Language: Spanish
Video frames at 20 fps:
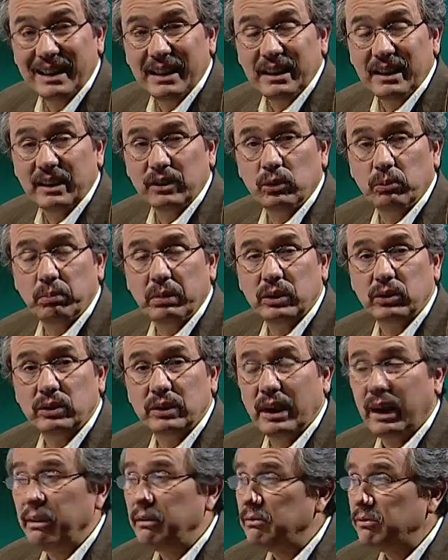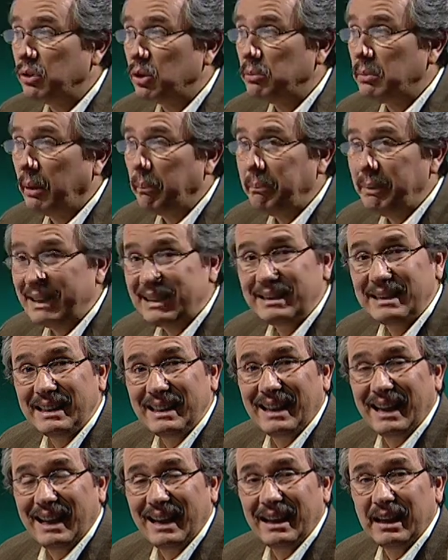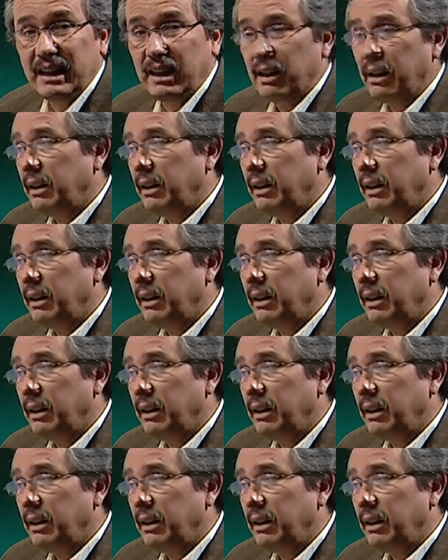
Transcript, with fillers: que es un personaje en forma vertical,